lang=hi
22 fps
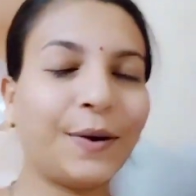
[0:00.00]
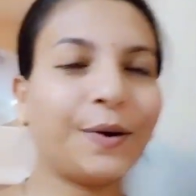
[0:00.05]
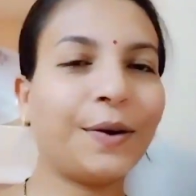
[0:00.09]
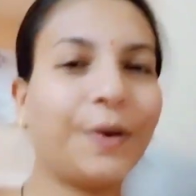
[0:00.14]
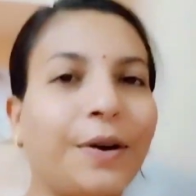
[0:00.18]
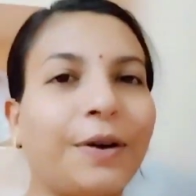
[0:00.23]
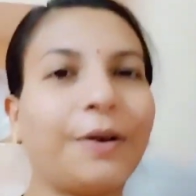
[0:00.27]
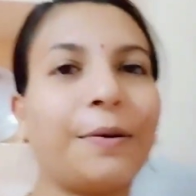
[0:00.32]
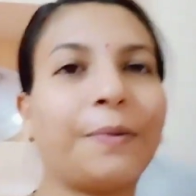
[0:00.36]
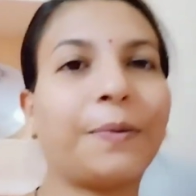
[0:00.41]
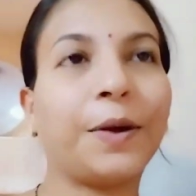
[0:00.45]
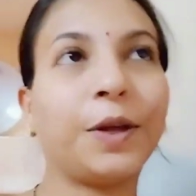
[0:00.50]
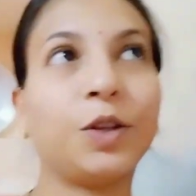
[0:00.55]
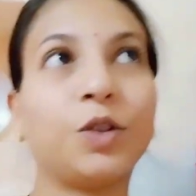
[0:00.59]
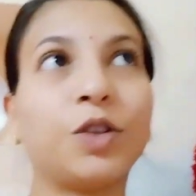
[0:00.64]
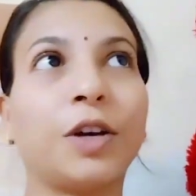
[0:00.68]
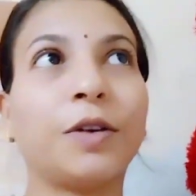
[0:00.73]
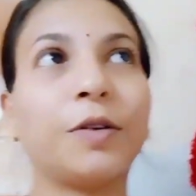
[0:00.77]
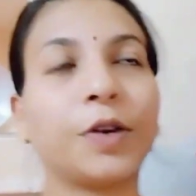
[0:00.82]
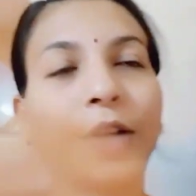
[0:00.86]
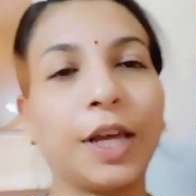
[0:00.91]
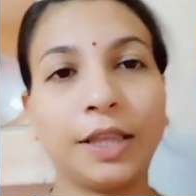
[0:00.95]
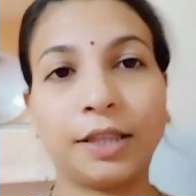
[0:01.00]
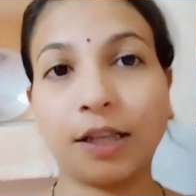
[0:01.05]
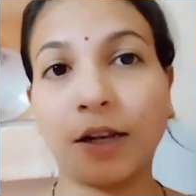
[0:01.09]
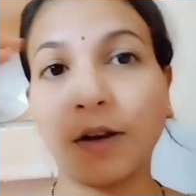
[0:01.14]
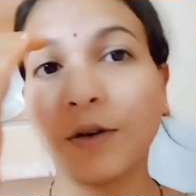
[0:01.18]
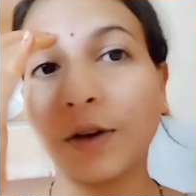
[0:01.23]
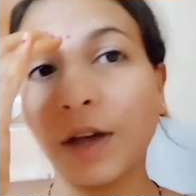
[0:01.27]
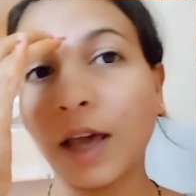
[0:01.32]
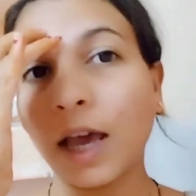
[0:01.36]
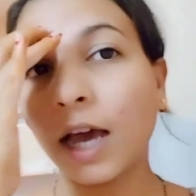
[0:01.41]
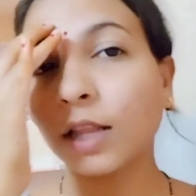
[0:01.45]
तो अभी जो है वो
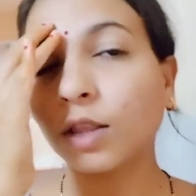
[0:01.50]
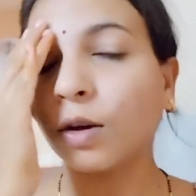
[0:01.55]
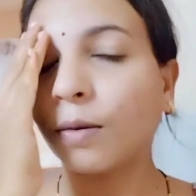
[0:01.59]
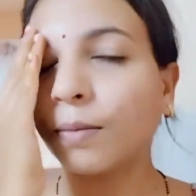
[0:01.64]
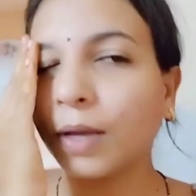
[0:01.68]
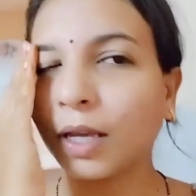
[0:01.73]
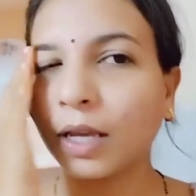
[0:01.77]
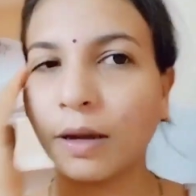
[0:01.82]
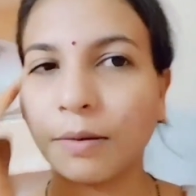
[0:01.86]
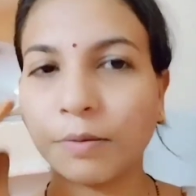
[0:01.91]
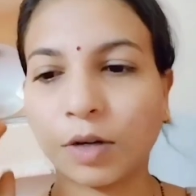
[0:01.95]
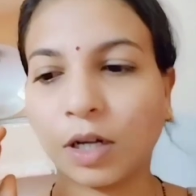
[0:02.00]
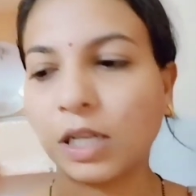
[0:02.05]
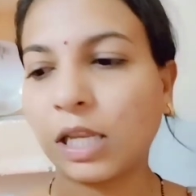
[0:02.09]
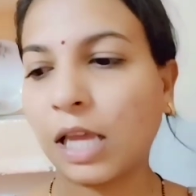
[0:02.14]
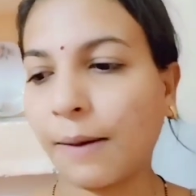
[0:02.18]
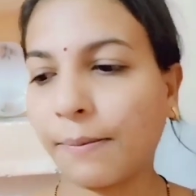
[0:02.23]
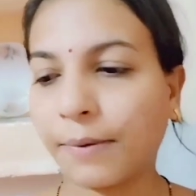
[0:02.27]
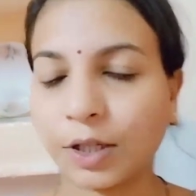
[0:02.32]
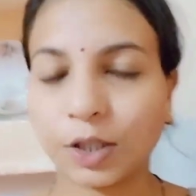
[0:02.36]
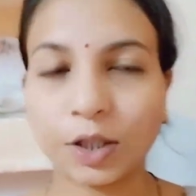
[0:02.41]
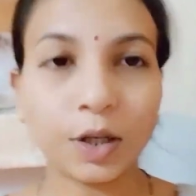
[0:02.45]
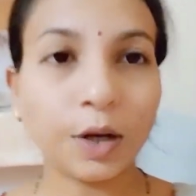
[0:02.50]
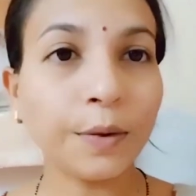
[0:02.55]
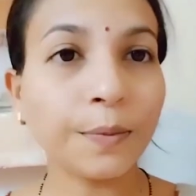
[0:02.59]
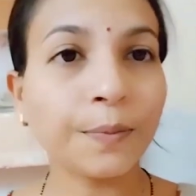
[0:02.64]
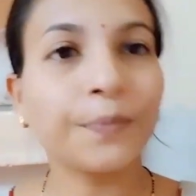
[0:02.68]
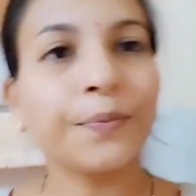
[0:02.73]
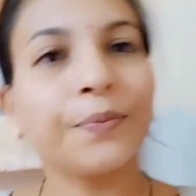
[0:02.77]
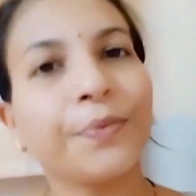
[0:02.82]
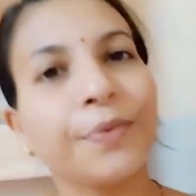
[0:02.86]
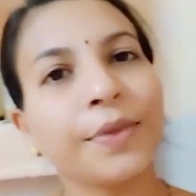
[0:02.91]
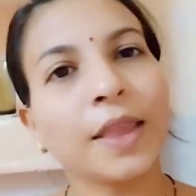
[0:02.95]
कैंसिल हो गया है तो अभी हम कल या
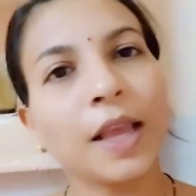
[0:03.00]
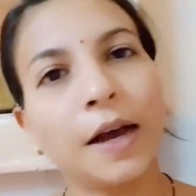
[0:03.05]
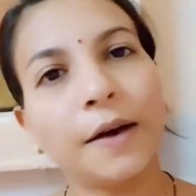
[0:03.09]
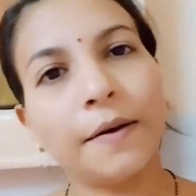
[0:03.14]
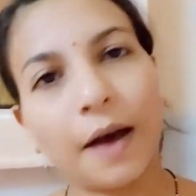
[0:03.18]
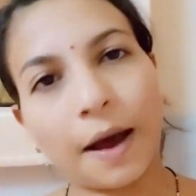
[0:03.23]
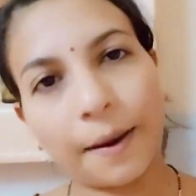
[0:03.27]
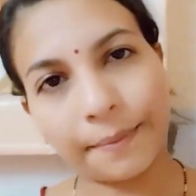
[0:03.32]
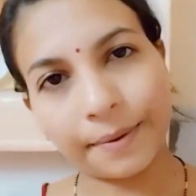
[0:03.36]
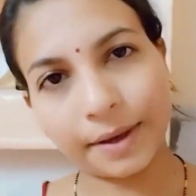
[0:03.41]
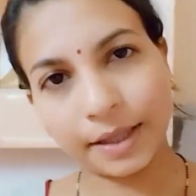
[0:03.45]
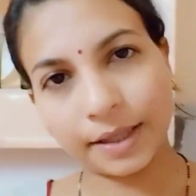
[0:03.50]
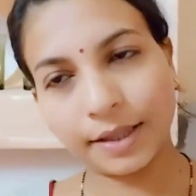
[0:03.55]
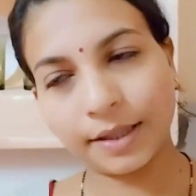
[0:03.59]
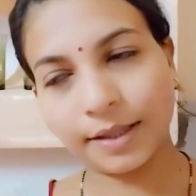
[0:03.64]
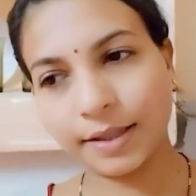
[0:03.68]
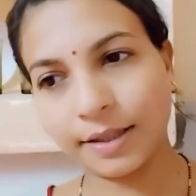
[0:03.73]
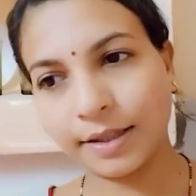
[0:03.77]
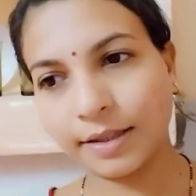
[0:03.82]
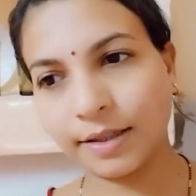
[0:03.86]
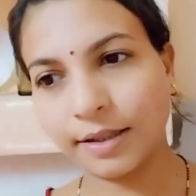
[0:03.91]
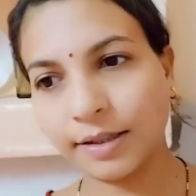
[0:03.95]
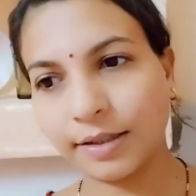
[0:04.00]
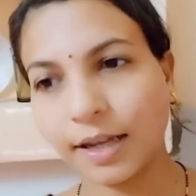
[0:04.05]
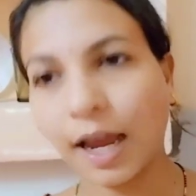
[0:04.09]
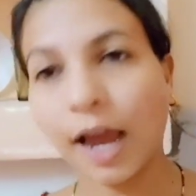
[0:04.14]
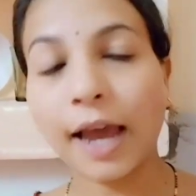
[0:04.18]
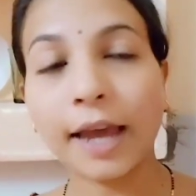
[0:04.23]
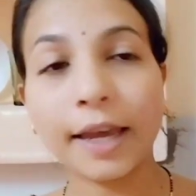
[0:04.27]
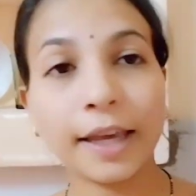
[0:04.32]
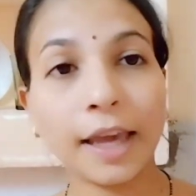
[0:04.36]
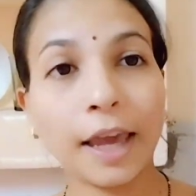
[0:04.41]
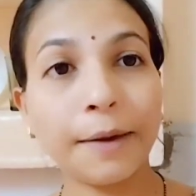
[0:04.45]
परसों वापस
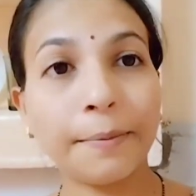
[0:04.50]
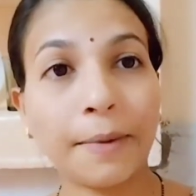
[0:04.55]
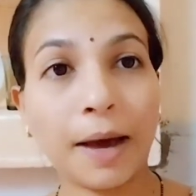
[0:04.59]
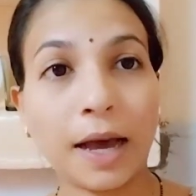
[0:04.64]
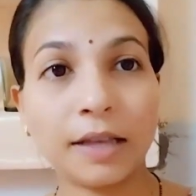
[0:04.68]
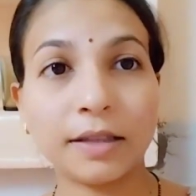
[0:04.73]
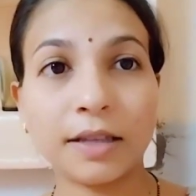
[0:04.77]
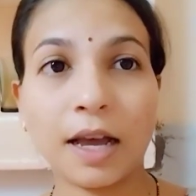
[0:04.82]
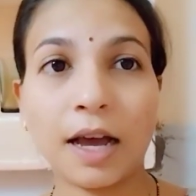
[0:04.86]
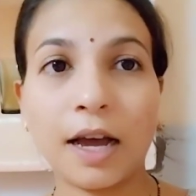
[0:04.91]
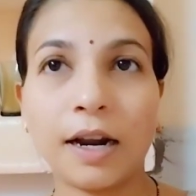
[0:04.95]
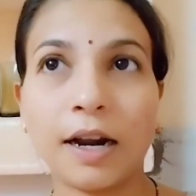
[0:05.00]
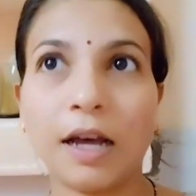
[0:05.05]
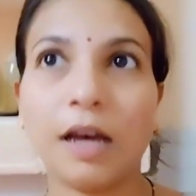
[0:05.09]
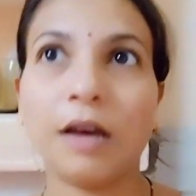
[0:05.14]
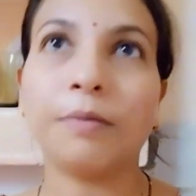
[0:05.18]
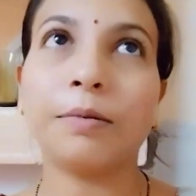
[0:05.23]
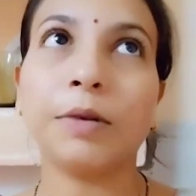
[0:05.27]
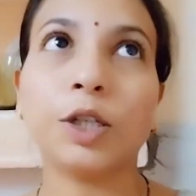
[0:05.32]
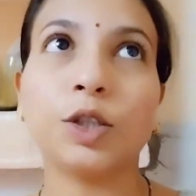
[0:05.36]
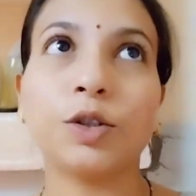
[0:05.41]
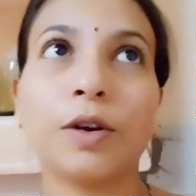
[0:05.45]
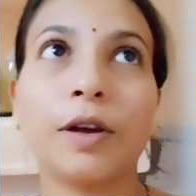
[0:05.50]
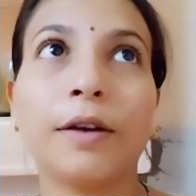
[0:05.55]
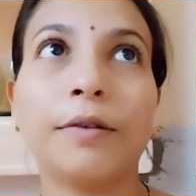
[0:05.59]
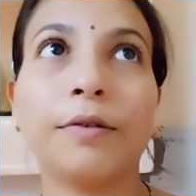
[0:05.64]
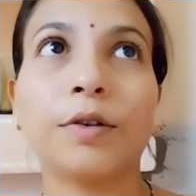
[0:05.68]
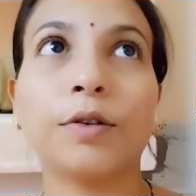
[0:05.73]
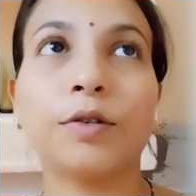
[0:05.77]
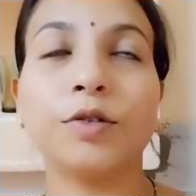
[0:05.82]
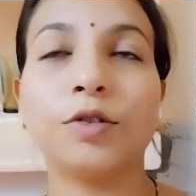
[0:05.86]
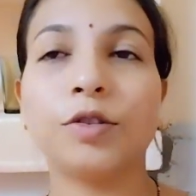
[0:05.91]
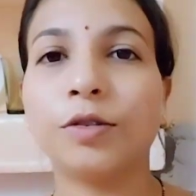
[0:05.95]
जाएंगे बाज़ार अभी
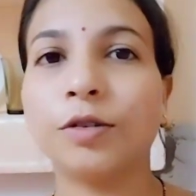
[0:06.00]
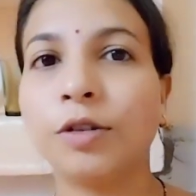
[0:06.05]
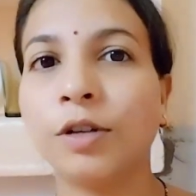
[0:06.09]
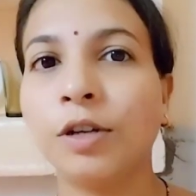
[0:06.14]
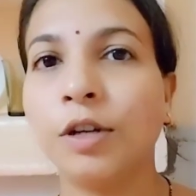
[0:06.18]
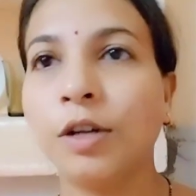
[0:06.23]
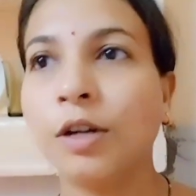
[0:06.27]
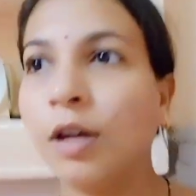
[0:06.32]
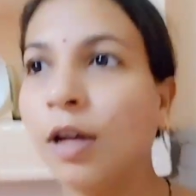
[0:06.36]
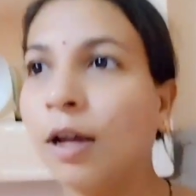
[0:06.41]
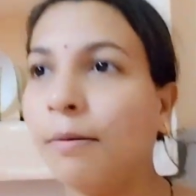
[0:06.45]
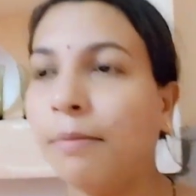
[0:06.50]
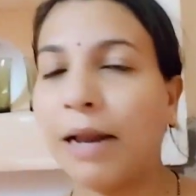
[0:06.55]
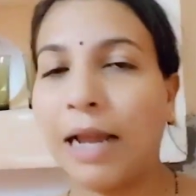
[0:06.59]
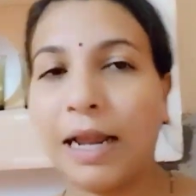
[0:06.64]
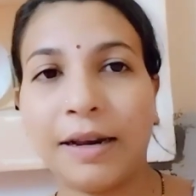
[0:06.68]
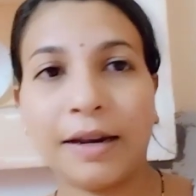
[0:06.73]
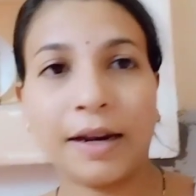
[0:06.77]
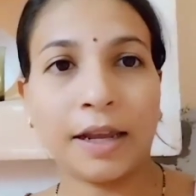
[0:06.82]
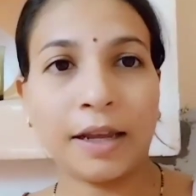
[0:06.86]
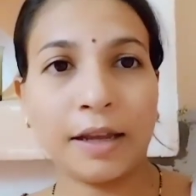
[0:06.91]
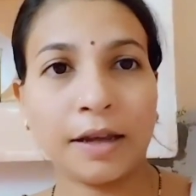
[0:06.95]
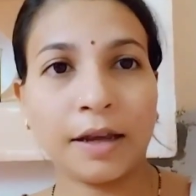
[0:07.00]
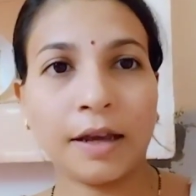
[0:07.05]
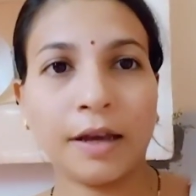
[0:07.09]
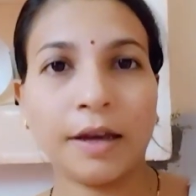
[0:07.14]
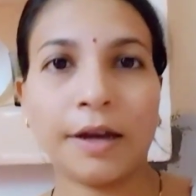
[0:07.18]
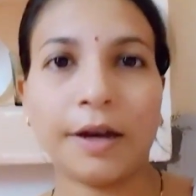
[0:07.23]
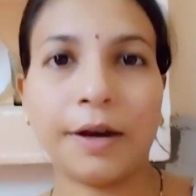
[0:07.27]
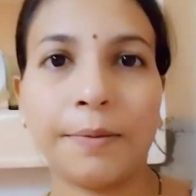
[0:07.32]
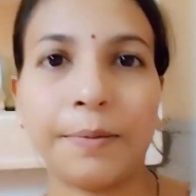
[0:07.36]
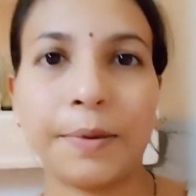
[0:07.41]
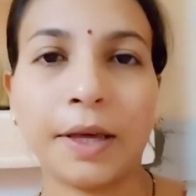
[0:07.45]
जो है वो कुछ प्लान
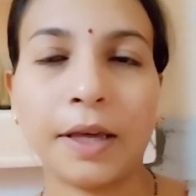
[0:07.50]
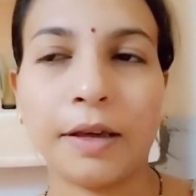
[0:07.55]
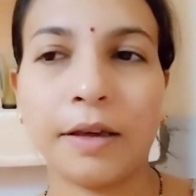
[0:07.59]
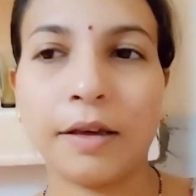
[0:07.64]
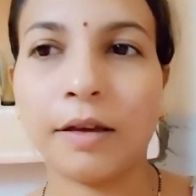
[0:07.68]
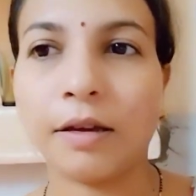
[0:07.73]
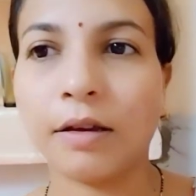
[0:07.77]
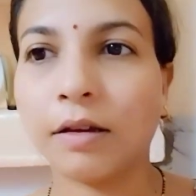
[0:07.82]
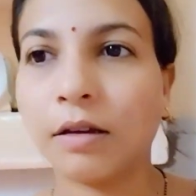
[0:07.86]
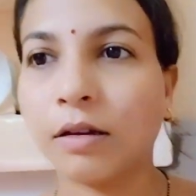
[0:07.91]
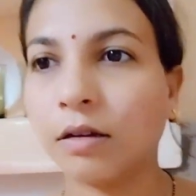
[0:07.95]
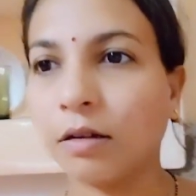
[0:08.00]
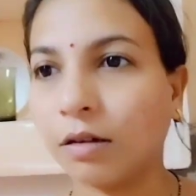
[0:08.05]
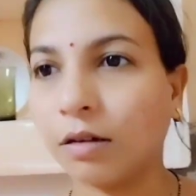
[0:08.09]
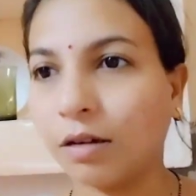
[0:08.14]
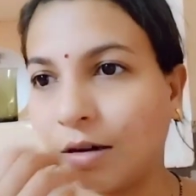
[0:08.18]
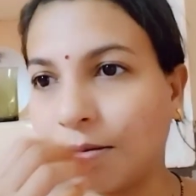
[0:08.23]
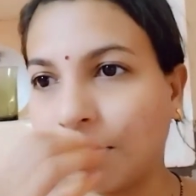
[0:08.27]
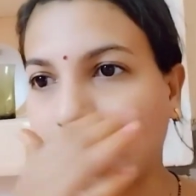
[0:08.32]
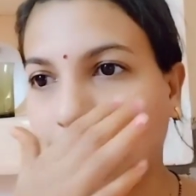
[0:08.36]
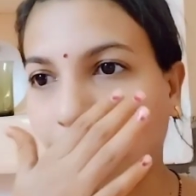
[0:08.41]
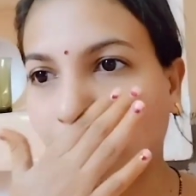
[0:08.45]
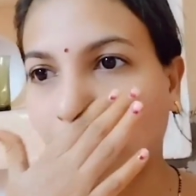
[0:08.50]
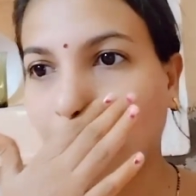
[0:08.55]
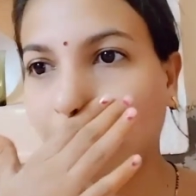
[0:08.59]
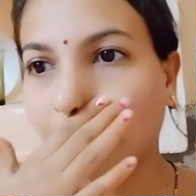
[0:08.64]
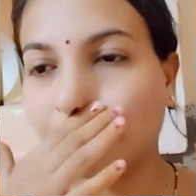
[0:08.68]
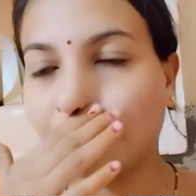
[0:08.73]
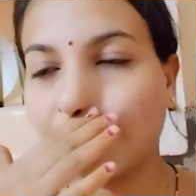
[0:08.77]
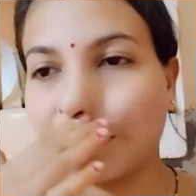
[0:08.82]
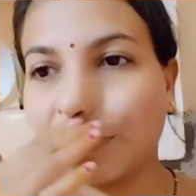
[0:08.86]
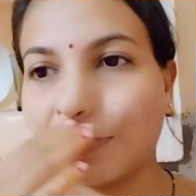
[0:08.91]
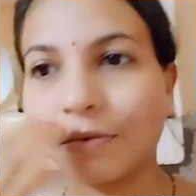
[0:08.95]
नहीं है अभी घर
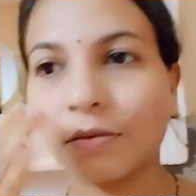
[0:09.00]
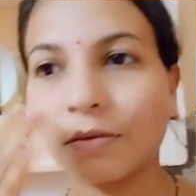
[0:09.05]
में